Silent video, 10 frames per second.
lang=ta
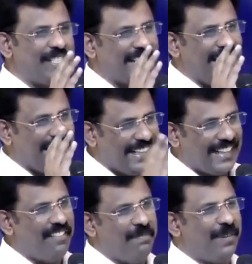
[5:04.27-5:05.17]
விசை
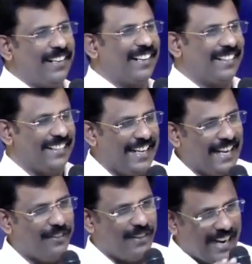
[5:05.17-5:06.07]
தேவைப்படுகிறது
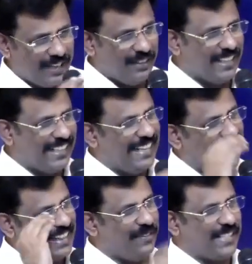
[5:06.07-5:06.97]
நீங்கள் வளர்வதற்கு
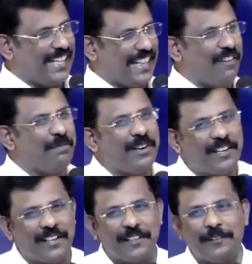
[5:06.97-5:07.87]
எதிர் விசை
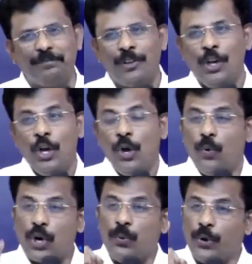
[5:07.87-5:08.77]
தேவைப்படுகிறது
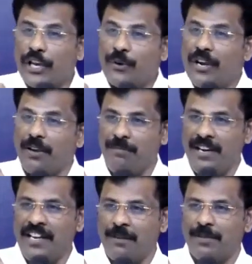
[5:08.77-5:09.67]
ஒரு உயிருள்ள
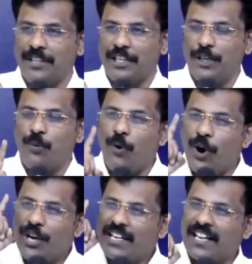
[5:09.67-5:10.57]
மீன் என்பது
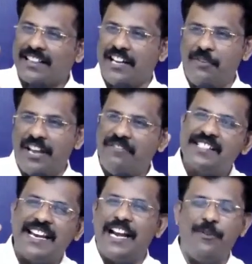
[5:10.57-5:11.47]
ஓடுகிற தன்னுடைய
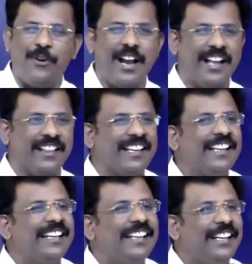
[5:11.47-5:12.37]
விசையில் ஓடாது
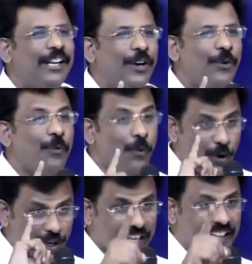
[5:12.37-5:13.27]

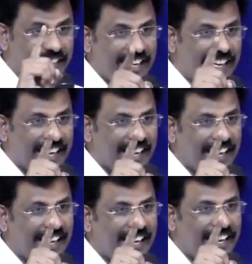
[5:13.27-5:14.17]
ஓடுகிற தண்ணியில்
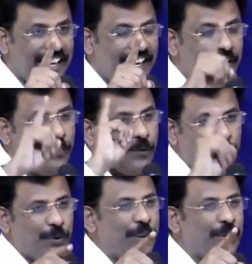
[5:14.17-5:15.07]

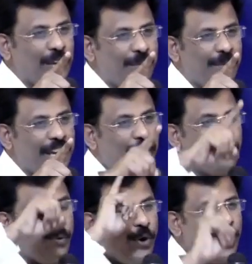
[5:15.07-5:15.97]
ஒரு உயிருள்ள மீன்
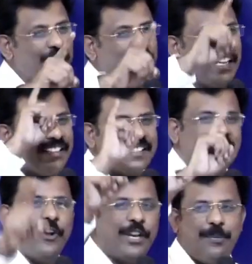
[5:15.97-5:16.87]
ஓடுகிற
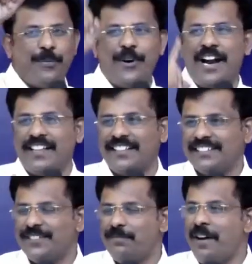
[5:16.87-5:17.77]
திசை நோக்கி போகாது
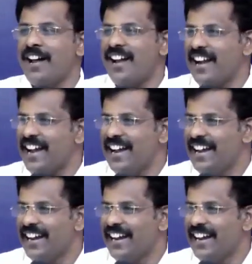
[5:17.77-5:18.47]
மாறாக